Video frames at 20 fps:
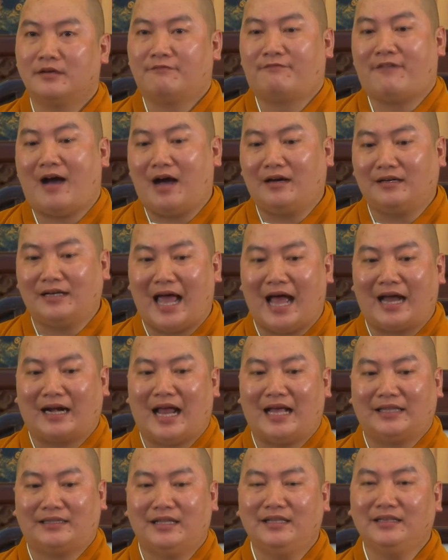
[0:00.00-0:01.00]
Và ân đàn
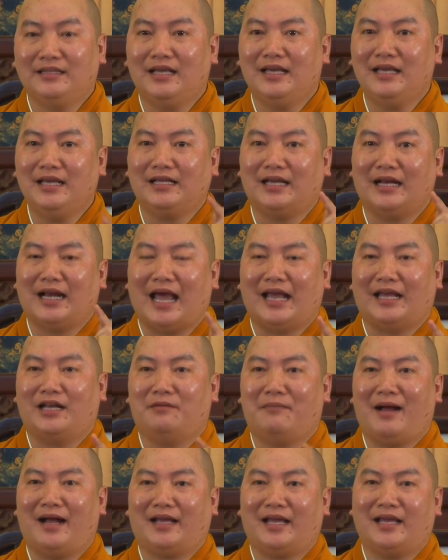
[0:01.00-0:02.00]
na tín thí, cái này
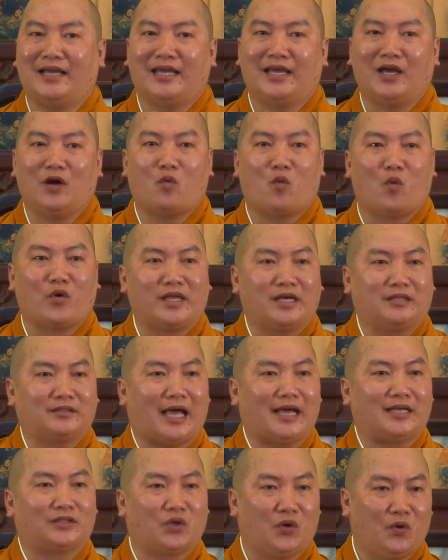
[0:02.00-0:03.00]
nó mang cái nghĩa của những
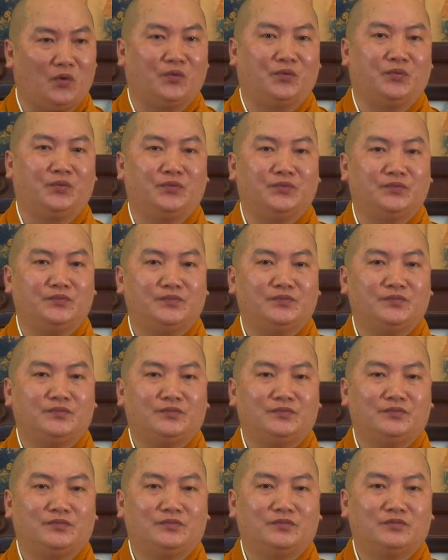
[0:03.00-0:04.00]
thầy tu.
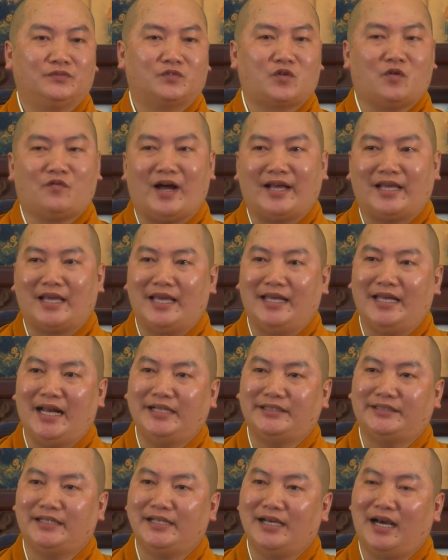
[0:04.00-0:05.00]
Cũng phải nghĩ
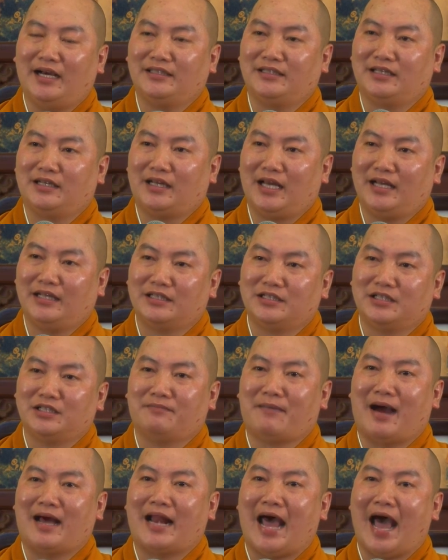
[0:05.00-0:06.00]
đến tri ân những cái
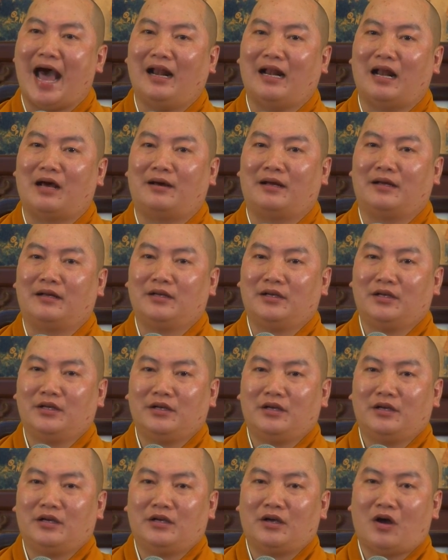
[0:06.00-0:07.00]
người mà đã là
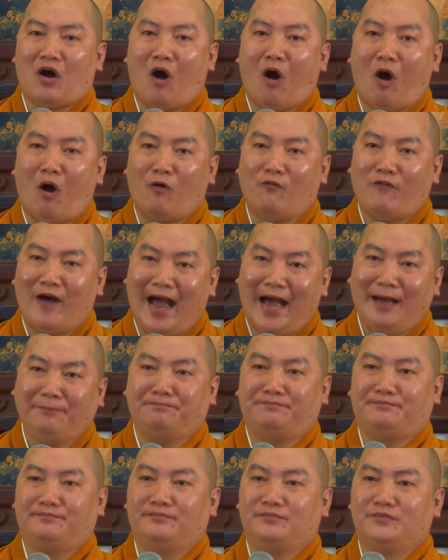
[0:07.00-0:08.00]
hộ
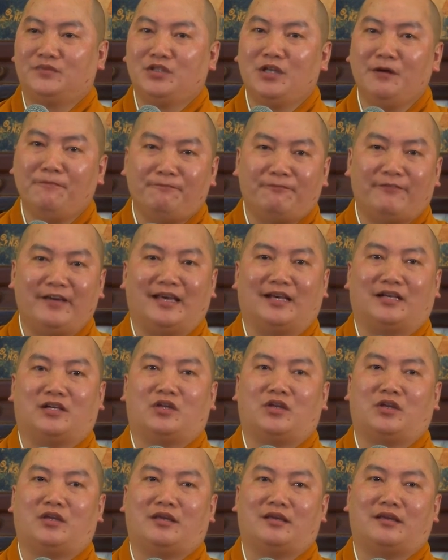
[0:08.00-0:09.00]
pháp, giúp
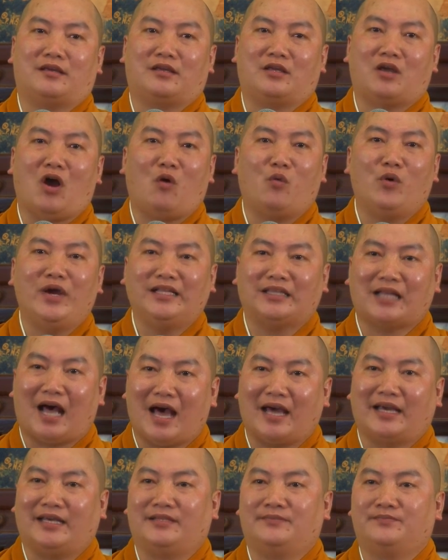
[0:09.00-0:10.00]
việc cho quý
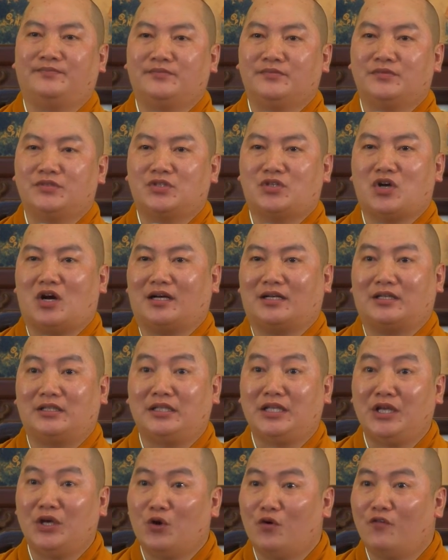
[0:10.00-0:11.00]
thầy, cho
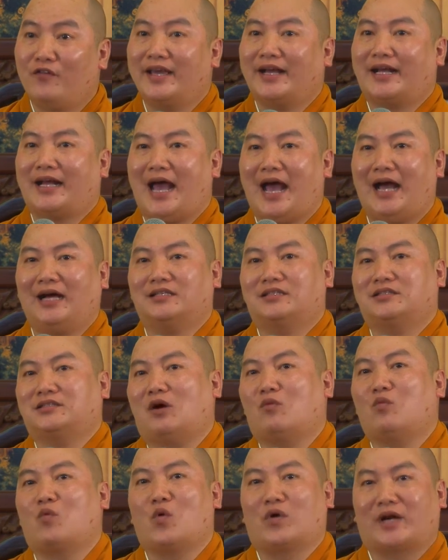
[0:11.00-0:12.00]
nhiều việc khác
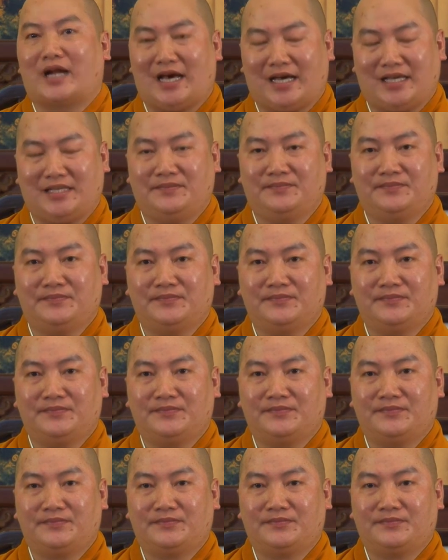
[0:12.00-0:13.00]
trong cuộc đời,
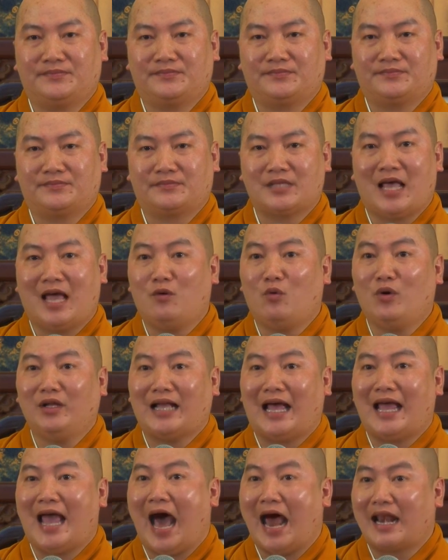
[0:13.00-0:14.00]
để quý
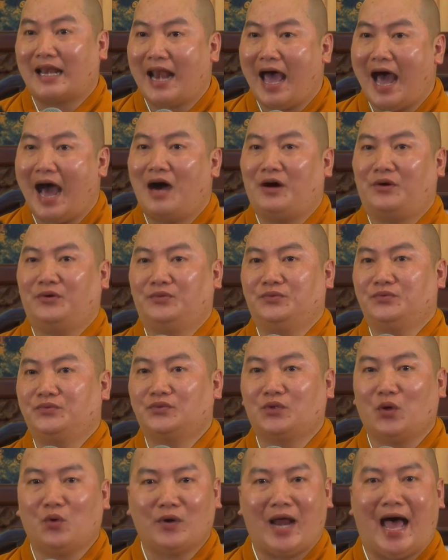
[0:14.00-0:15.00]
thầy hành đạo,
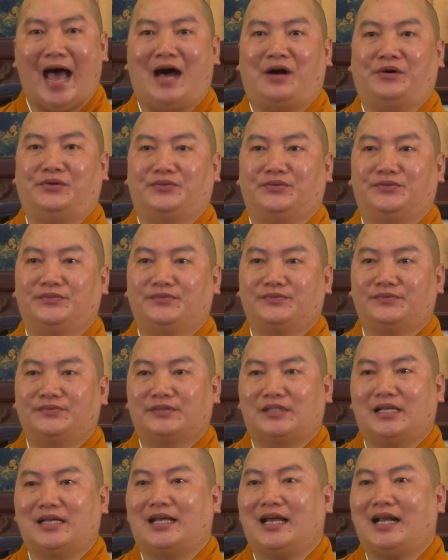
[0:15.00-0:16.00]
tu đạo.
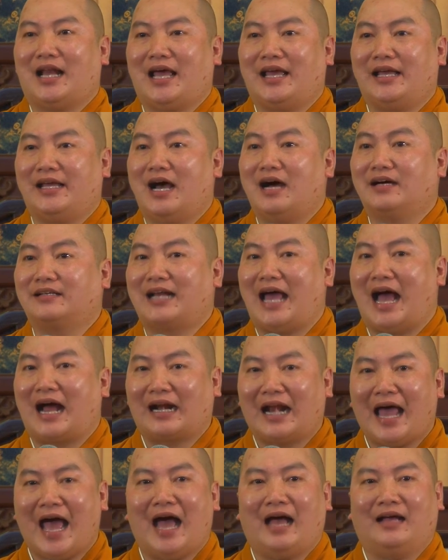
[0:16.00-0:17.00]
Thì cái này ân
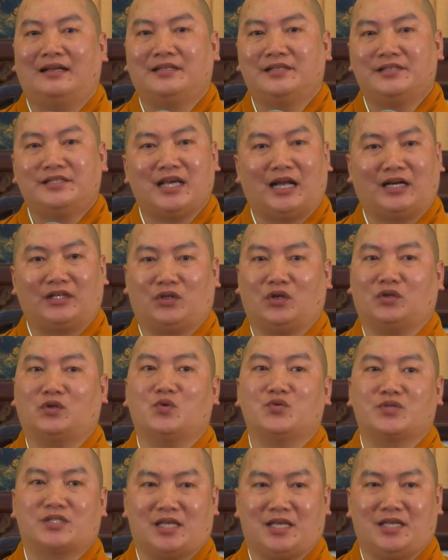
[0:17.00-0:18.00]
đàn na dành cho
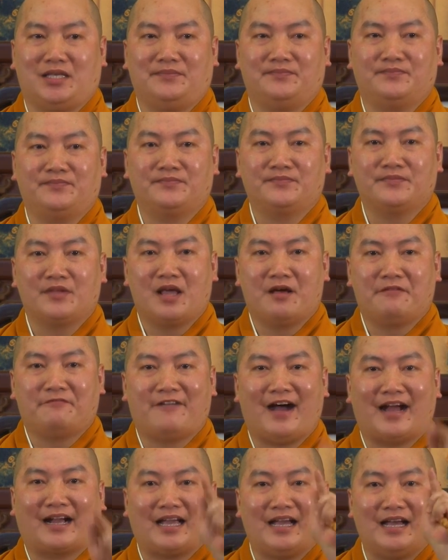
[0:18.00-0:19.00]
tu sĩ.
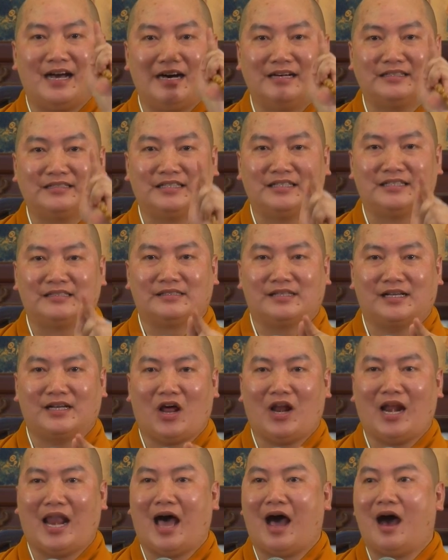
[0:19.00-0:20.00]
Và cái ơn nữa
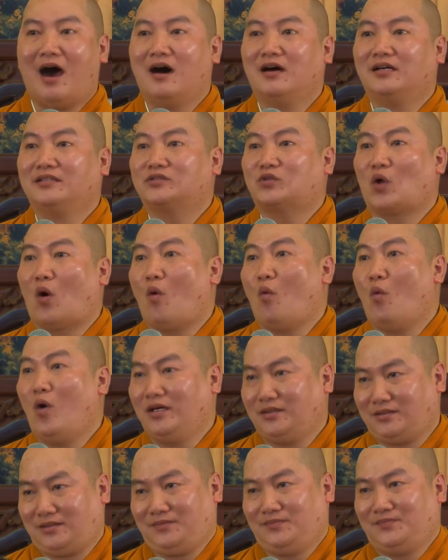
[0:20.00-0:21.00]
đó là ơn tổ
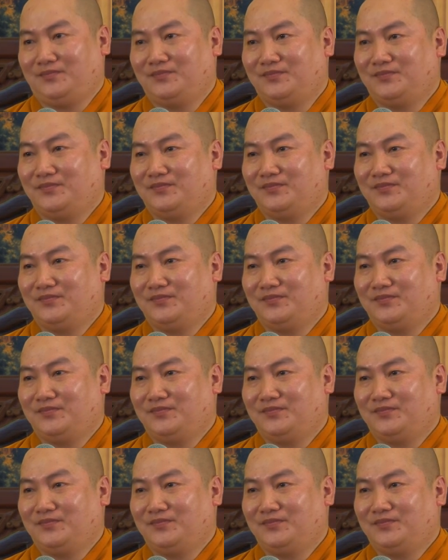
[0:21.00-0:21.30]
quốc.